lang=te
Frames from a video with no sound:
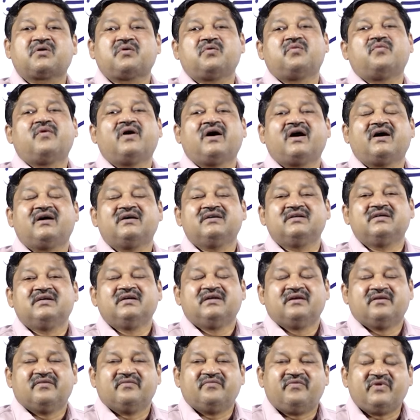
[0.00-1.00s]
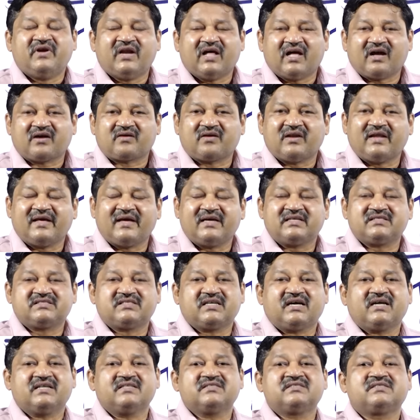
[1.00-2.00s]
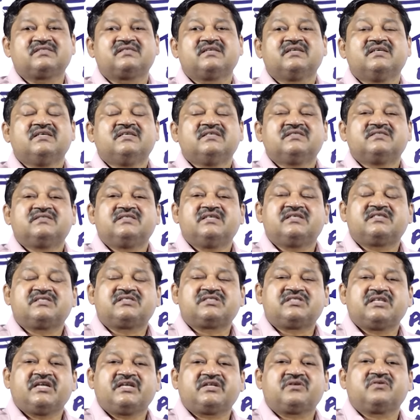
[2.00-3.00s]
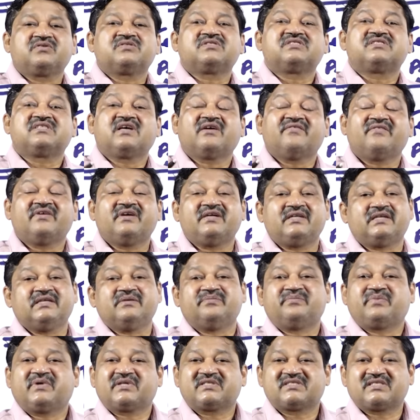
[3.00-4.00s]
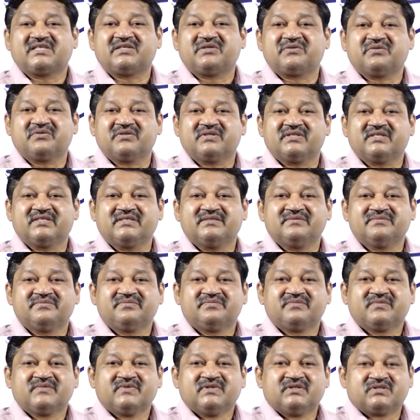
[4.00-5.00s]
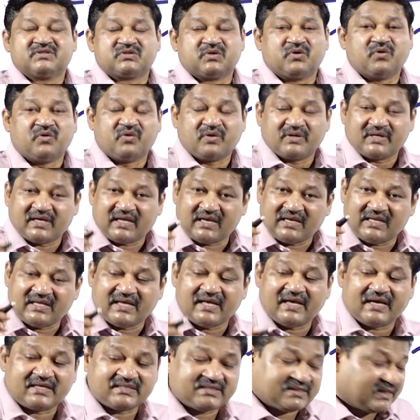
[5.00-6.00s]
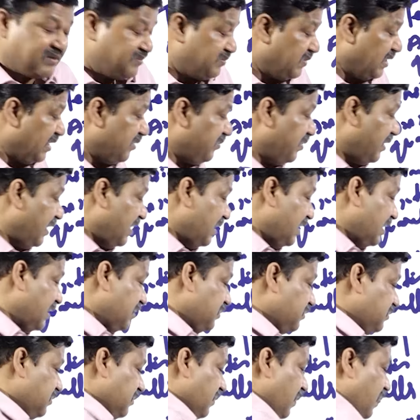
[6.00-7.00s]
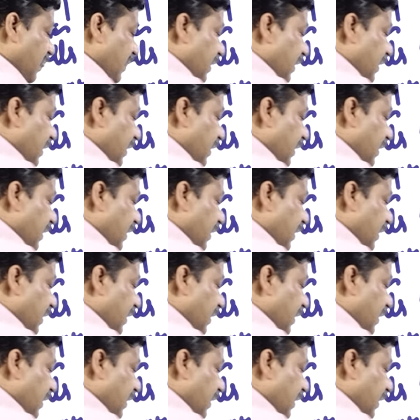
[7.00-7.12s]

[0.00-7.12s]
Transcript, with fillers: ఎక్కువ విడాకులే ఛాన్స్ సిక్స్టీ టు సెవెంటీ పర్సెంట్ ఉంది సో ఎల్ఏఎక్స్ఎంఐ బాగాలేదు